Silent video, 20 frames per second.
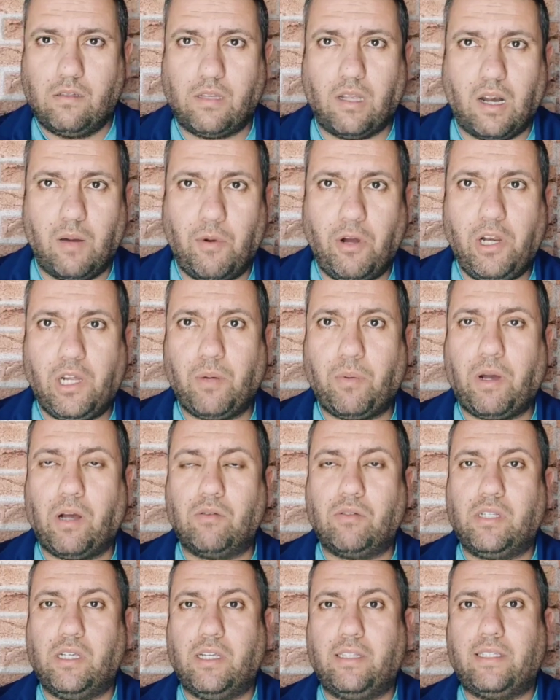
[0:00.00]
السلام عليكم
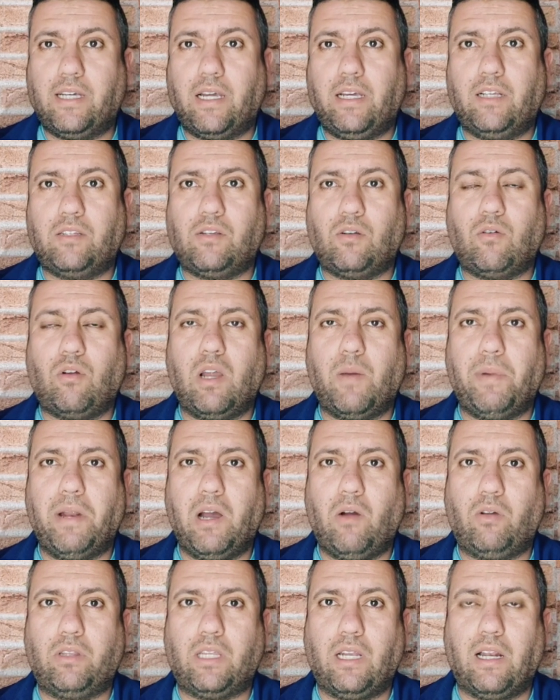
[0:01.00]
خوتي تحياتي كل ابناء
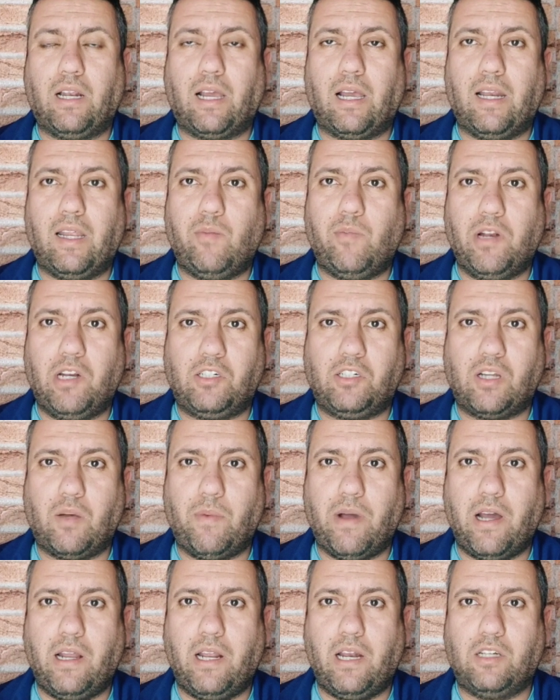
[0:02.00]
وطني الغالي من الشمال
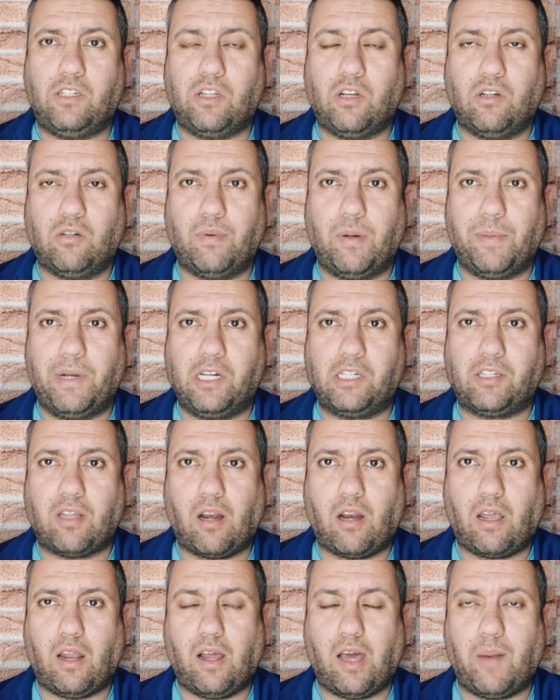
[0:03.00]
الى الجنوب ومن الشرق
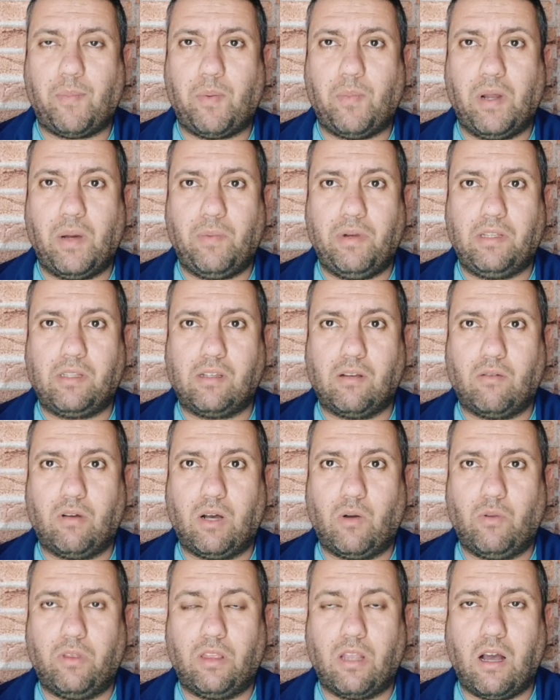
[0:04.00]
الى الغرب بلا ما نساو
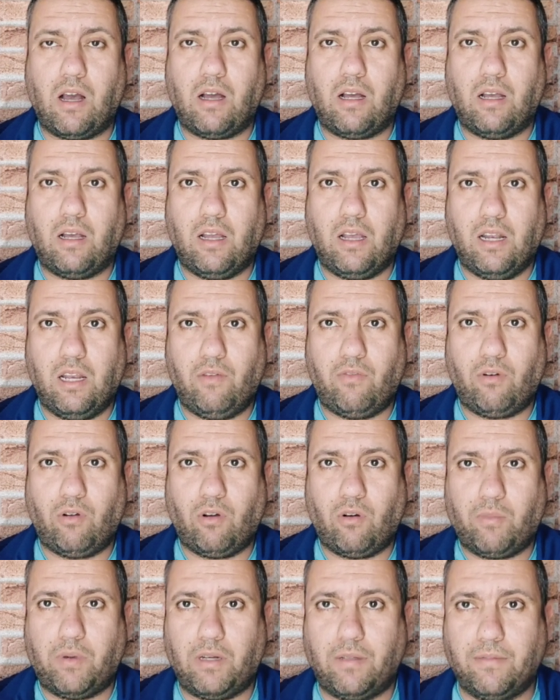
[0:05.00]
خوتنا اللي في الغربه